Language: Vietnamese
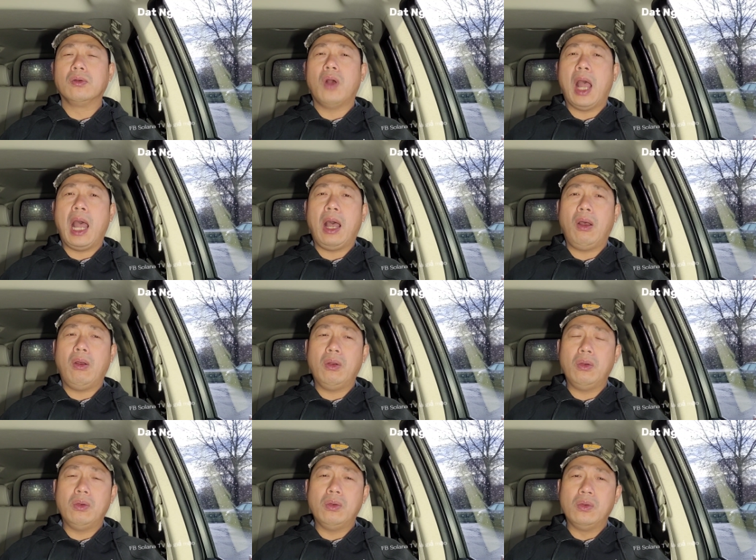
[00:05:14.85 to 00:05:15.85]

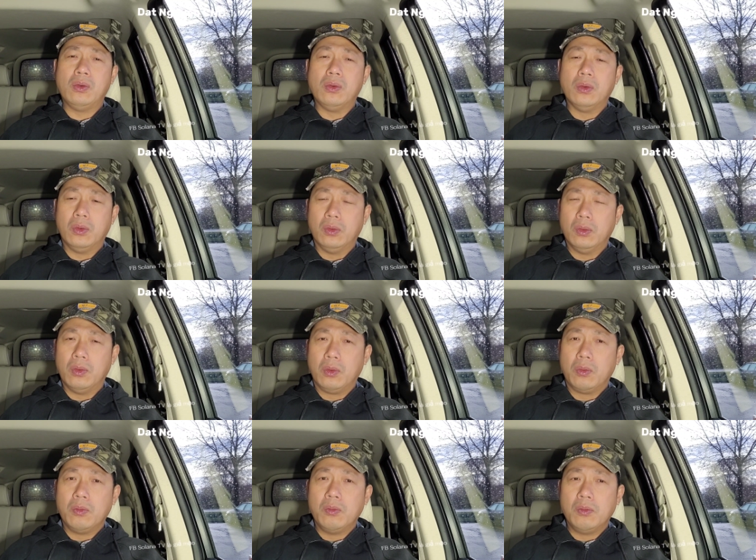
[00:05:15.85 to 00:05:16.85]
wow